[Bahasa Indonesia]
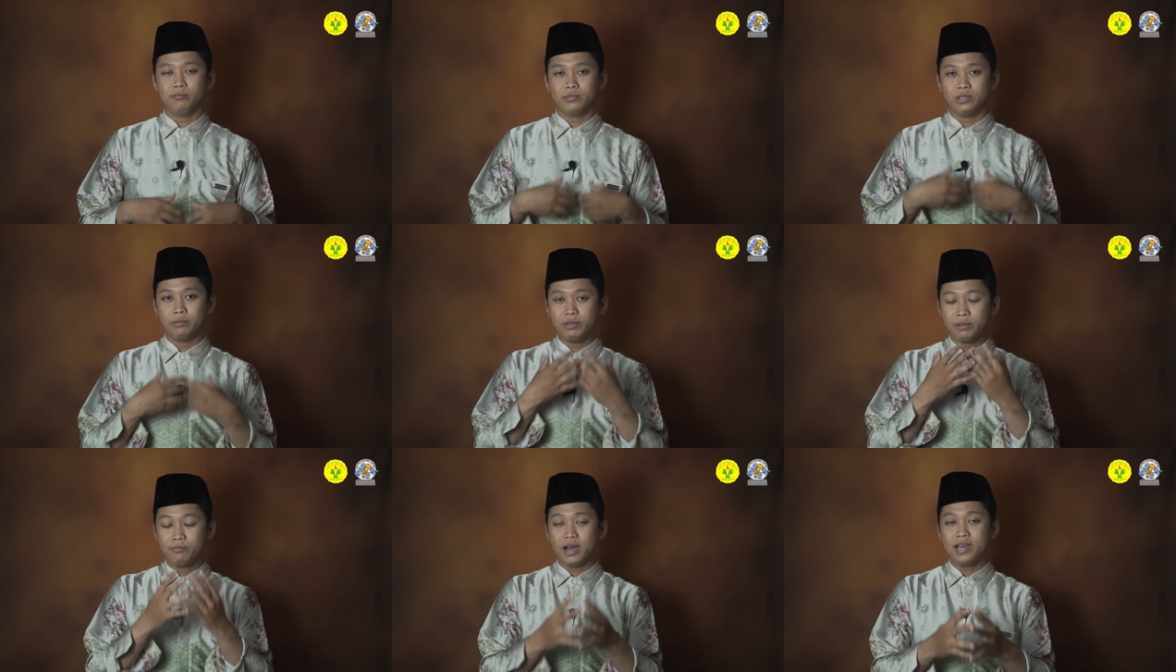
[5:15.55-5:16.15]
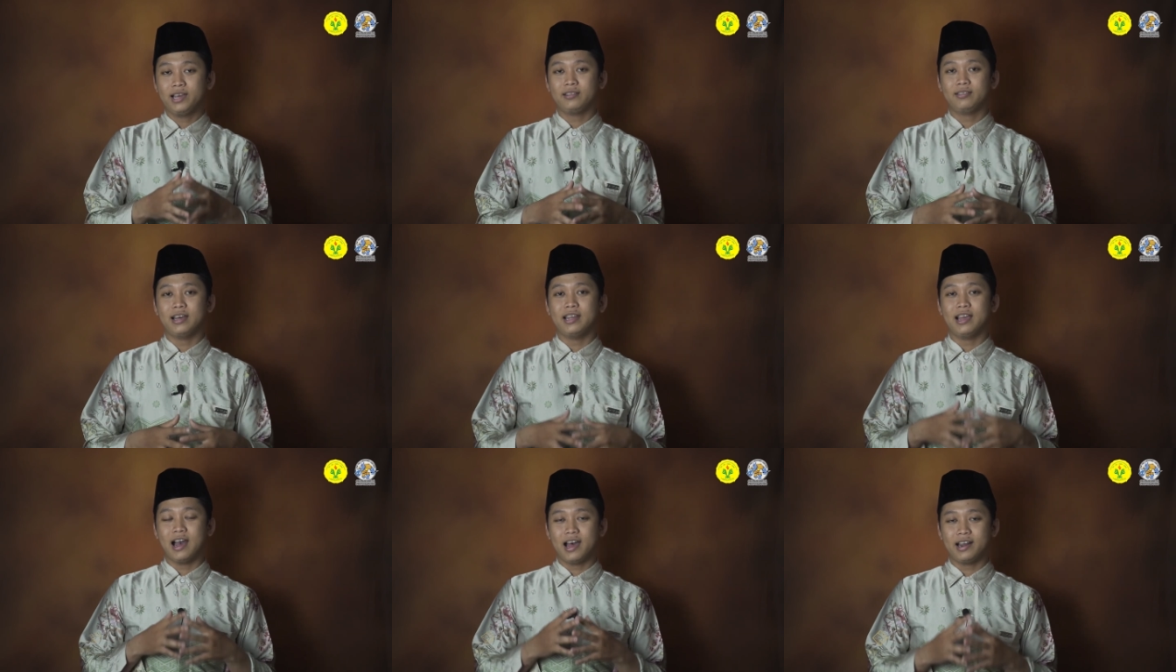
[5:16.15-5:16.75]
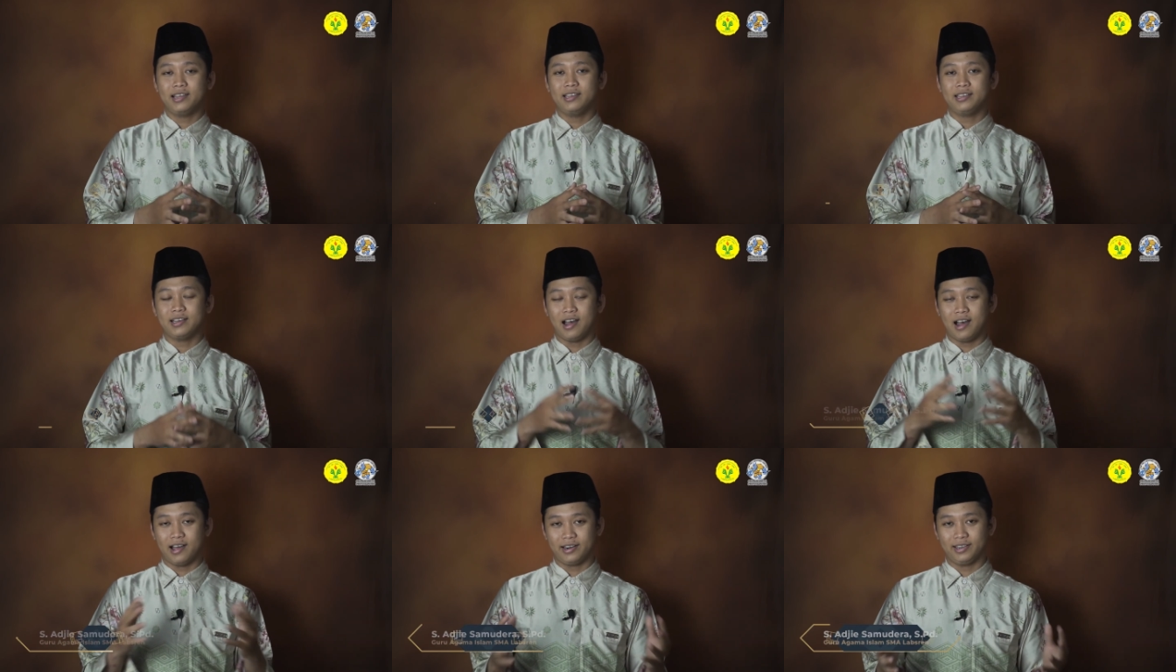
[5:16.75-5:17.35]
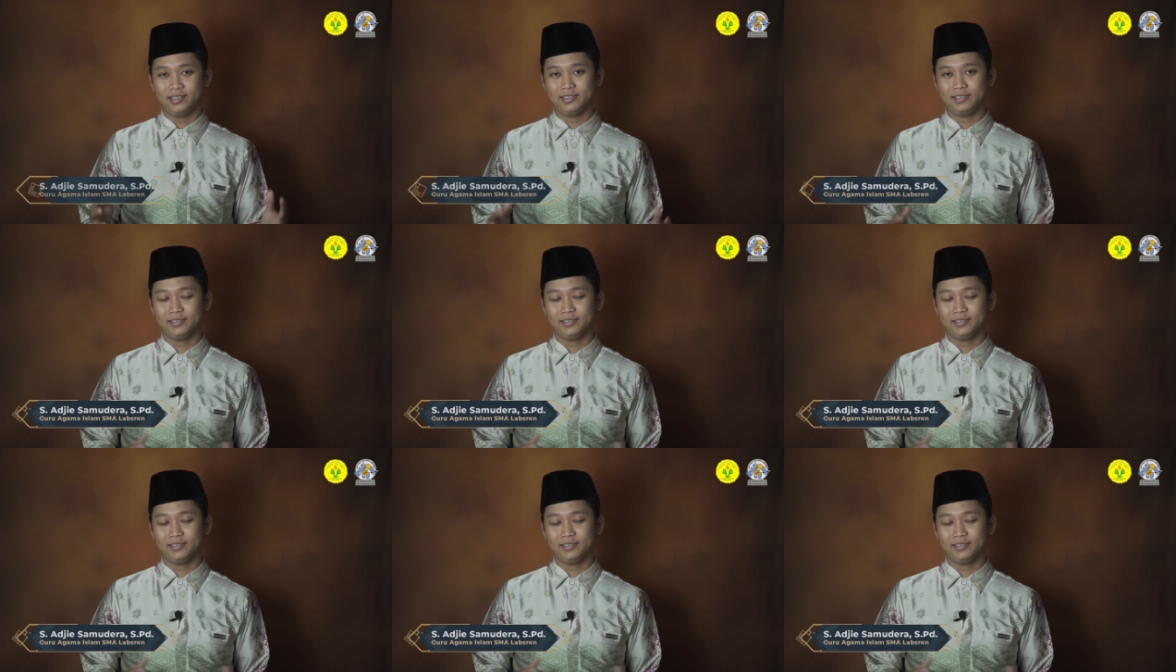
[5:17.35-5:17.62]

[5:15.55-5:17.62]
lebih baik dari hari ke hari.